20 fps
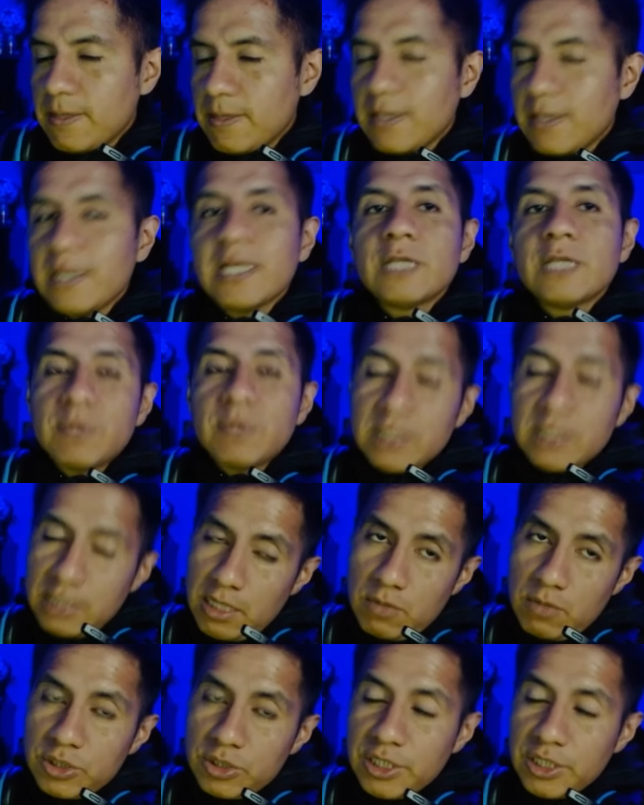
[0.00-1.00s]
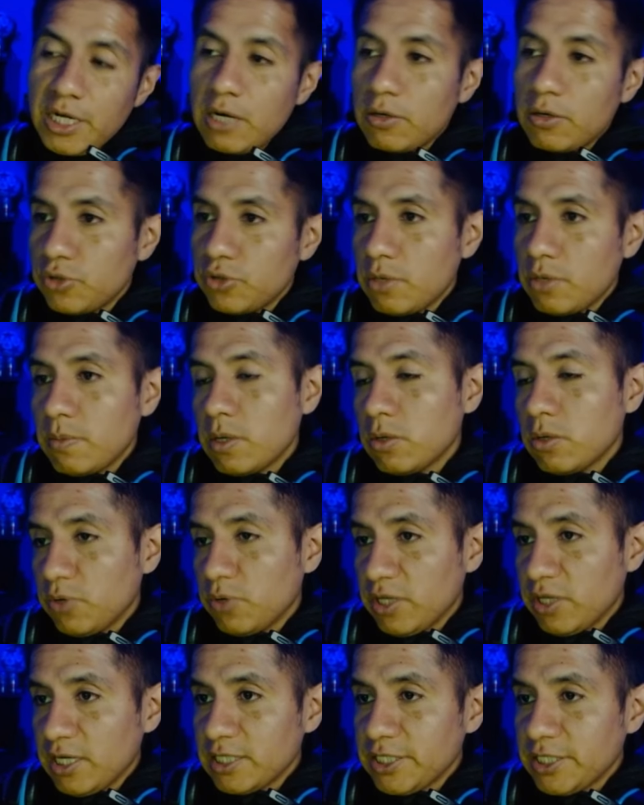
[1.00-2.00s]
Y después tenemos el otro amago por
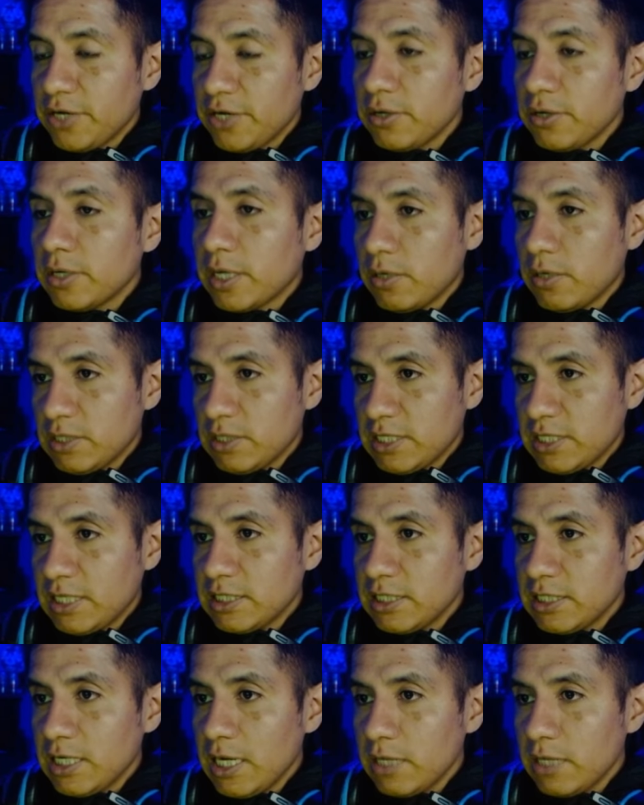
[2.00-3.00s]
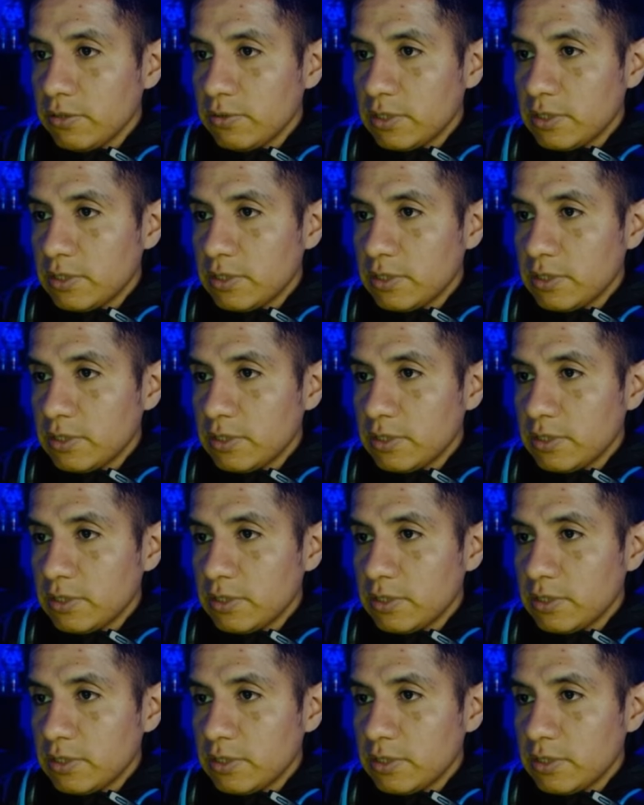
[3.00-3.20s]
detrás y giro que no es cancelando,